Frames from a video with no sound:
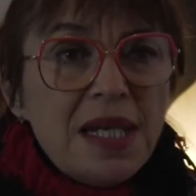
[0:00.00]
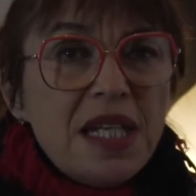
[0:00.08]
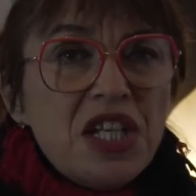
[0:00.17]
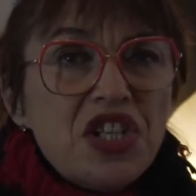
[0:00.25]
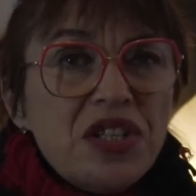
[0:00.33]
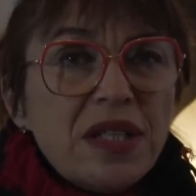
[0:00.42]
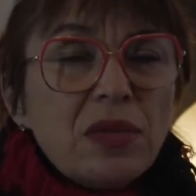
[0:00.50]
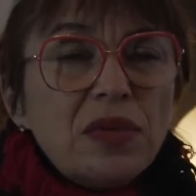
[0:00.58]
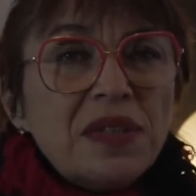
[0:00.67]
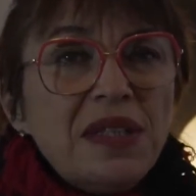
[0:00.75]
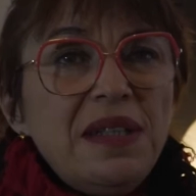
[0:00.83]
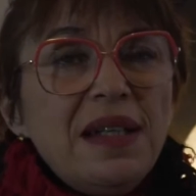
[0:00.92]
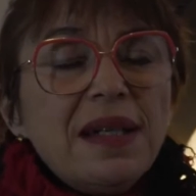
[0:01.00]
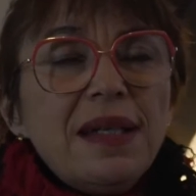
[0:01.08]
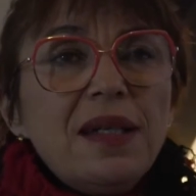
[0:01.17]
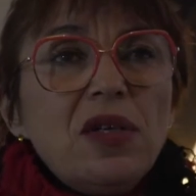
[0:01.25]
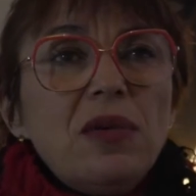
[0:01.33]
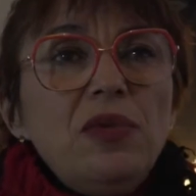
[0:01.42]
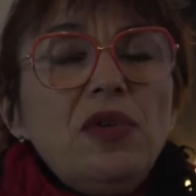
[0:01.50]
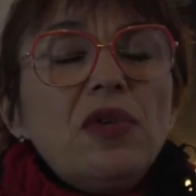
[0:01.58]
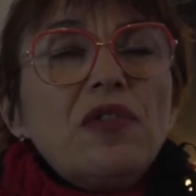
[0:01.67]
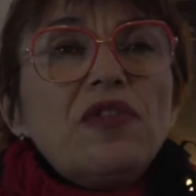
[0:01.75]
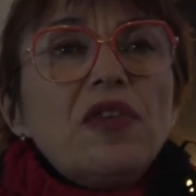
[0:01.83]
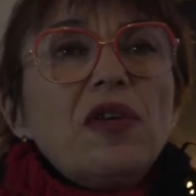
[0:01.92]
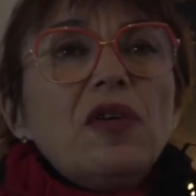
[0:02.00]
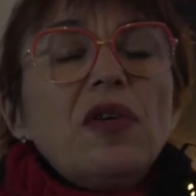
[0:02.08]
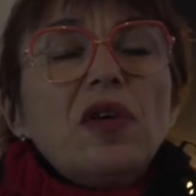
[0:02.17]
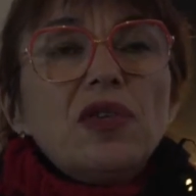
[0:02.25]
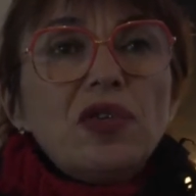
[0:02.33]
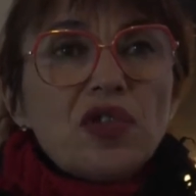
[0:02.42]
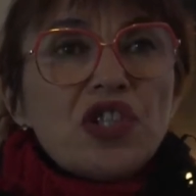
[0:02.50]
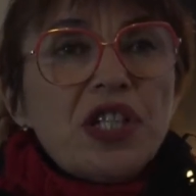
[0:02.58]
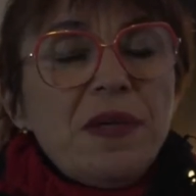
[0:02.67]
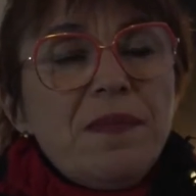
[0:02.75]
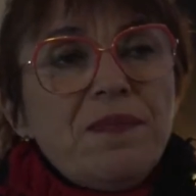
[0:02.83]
et j'étais considérée comme une enfant en danger.